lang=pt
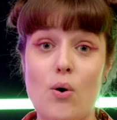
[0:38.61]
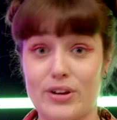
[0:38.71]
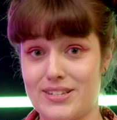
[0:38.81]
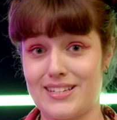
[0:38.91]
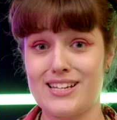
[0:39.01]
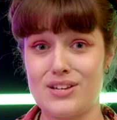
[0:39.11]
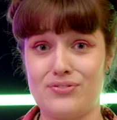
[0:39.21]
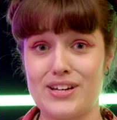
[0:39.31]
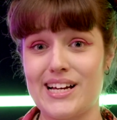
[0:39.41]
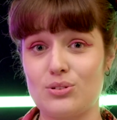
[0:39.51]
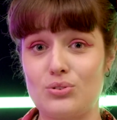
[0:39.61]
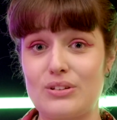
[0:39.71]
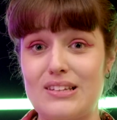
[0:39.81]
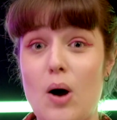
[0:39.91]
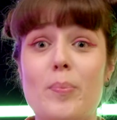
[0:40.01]
o que significa que o
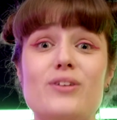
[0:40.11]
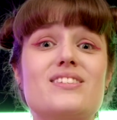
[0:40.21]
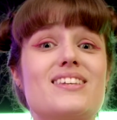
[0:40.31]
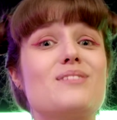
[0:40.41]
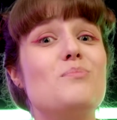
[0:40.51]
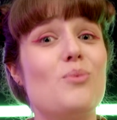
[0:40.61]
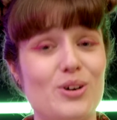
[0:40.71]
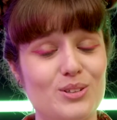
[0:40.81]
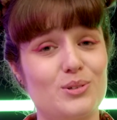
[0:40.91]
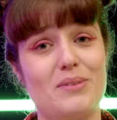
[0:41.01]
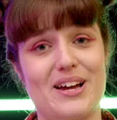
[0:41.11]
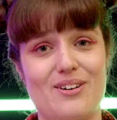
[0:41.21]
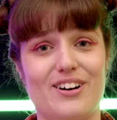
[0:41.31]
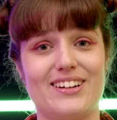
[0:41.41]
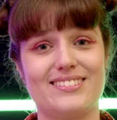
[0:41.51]
total pode ser muito
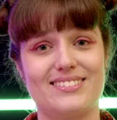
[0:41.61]
maior.